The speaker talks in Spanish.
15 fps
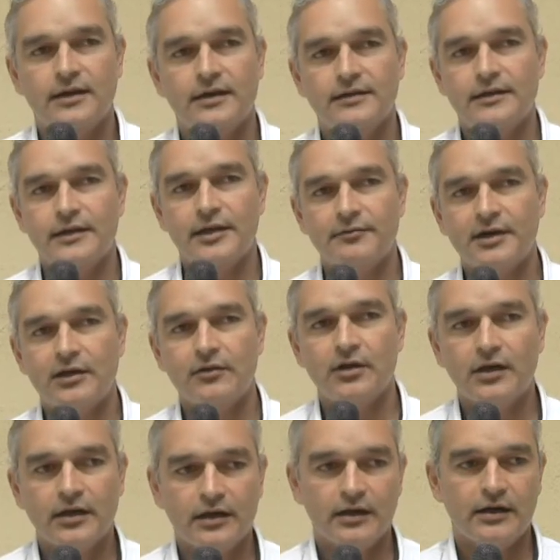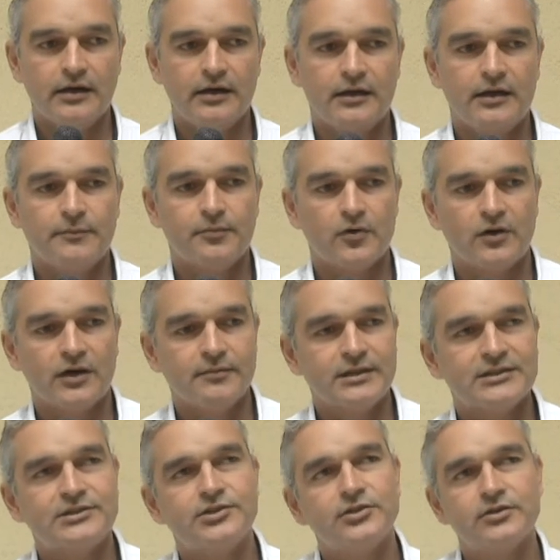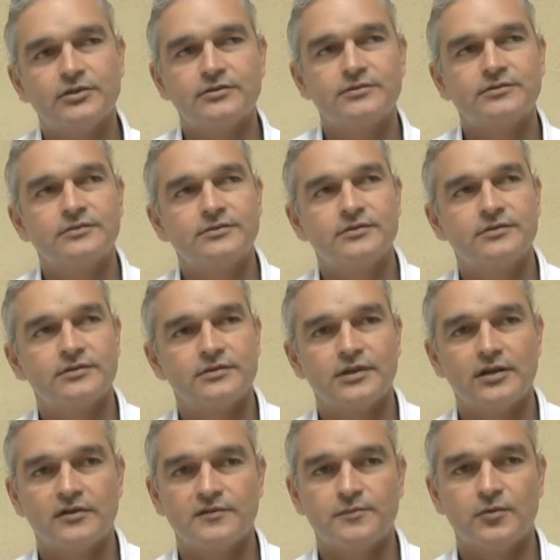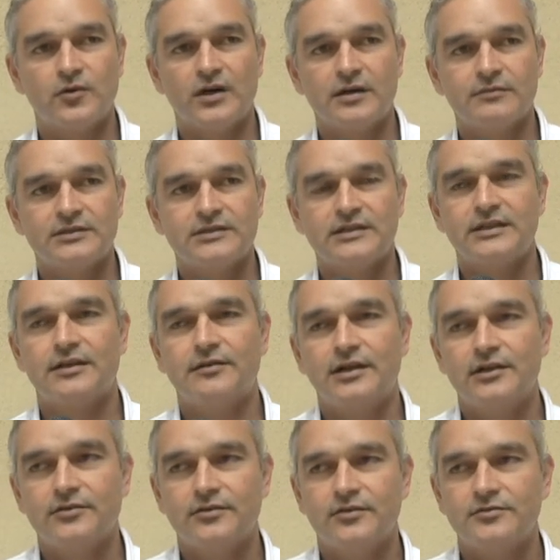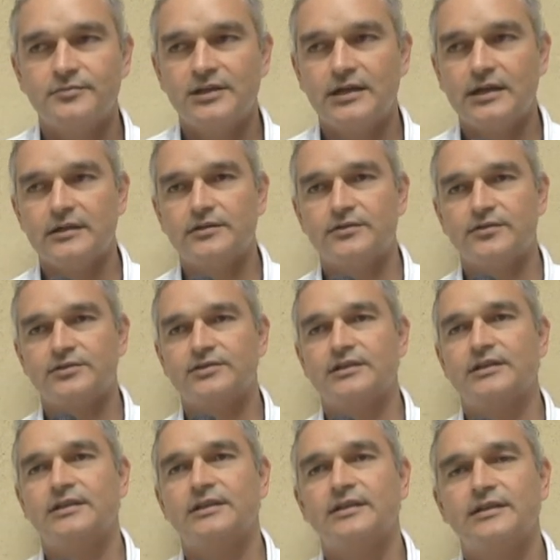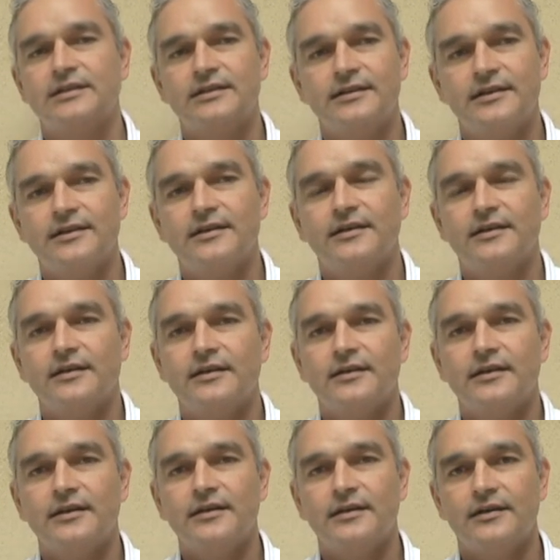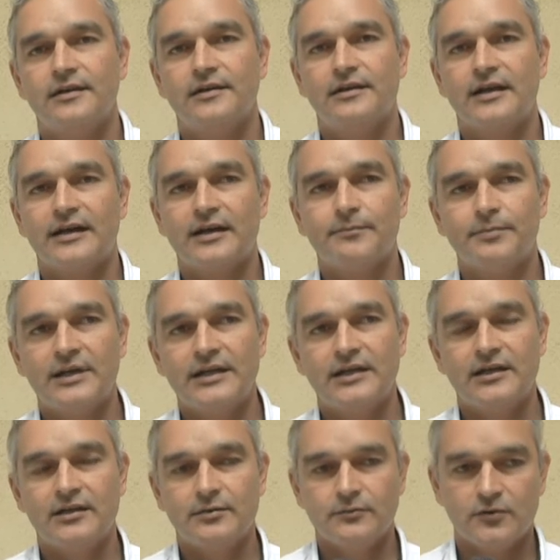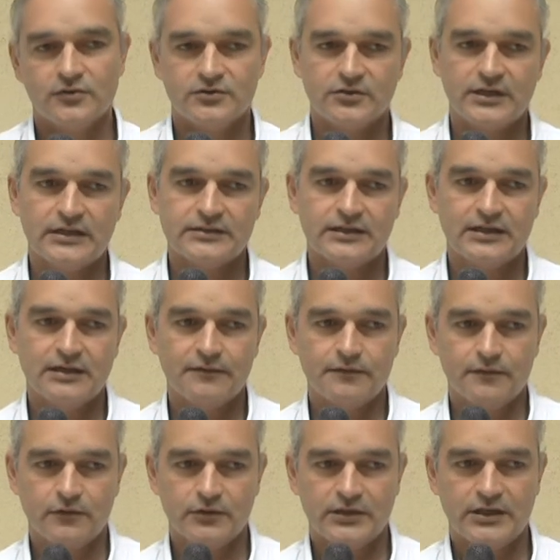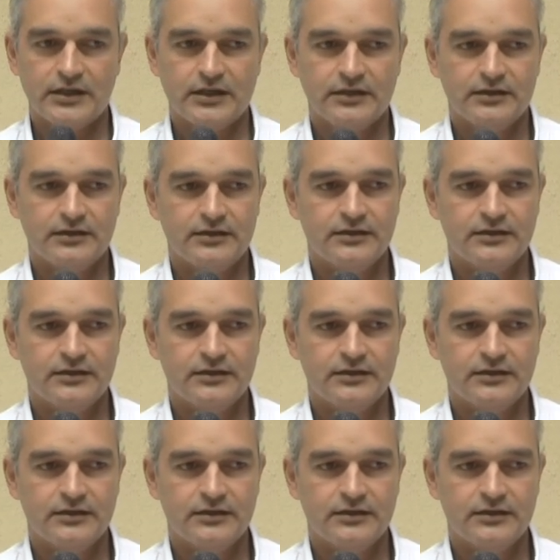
derivado a la programación de los programas de trabajo 2014 en la campaña de moscas de la fruta